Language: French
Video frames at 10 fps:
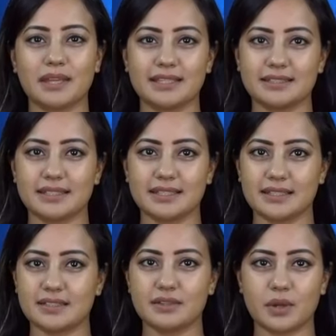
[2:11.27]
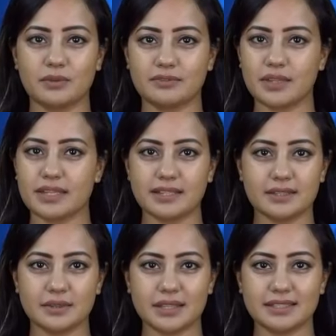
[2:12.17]
Comme ça tu es bien sûr d'être
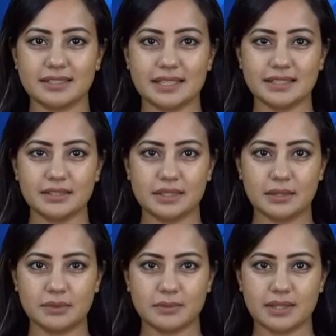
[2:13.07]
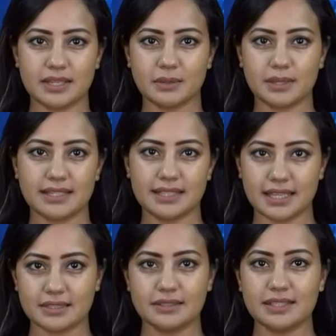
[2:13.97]
guéri musicalement, je vais me
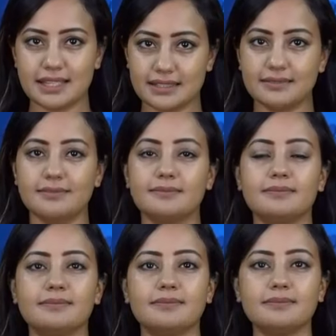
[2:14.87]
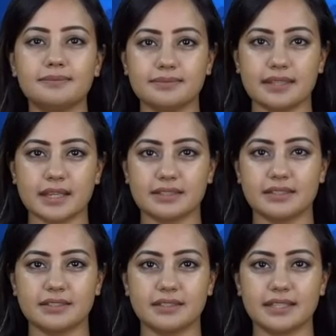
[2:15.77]
rendormir, je pense que ça doit être un
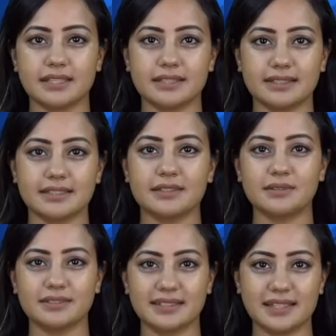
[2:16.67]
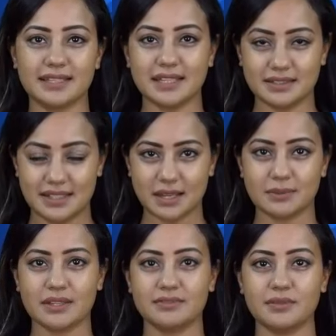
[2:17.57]
mauvais rêve, il est désormais guéri
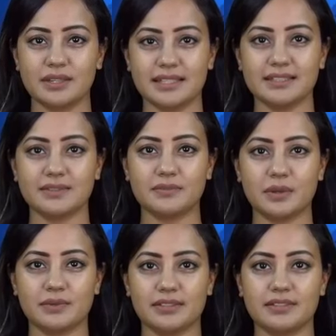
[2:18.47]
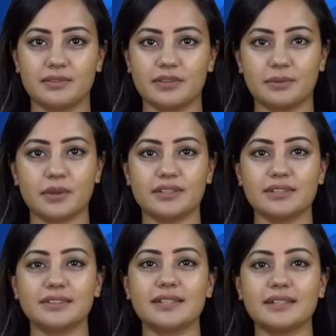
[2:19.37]
mais il nous rend triste, c'est juste
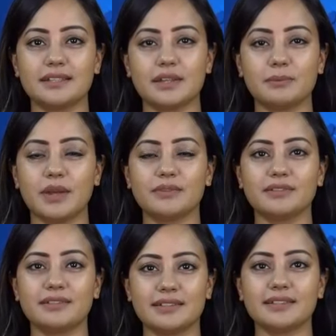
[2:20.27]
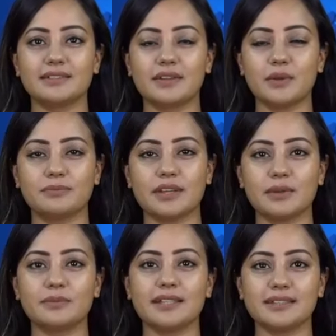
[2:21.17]
magnifique que la musique puisse guérir,
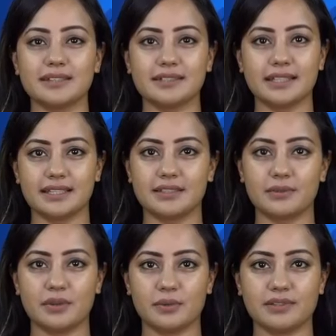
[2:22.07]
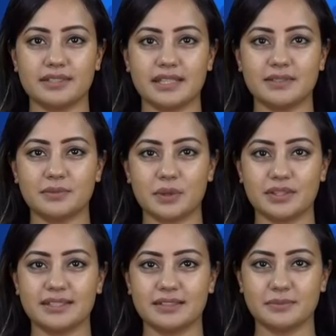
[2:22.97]
tu vas manquer à ce monde,
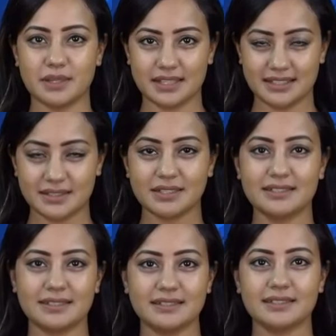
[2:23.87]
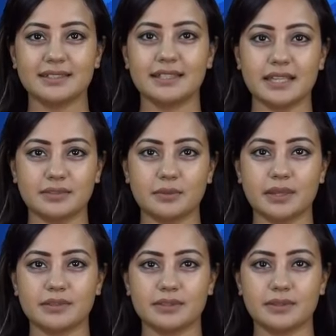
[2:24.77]
a-t-il été possible de lire sous le cliché de
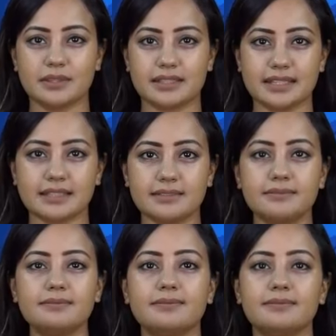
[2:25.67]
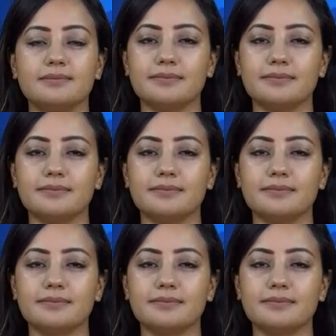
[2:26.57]
l'interprète de Macarena.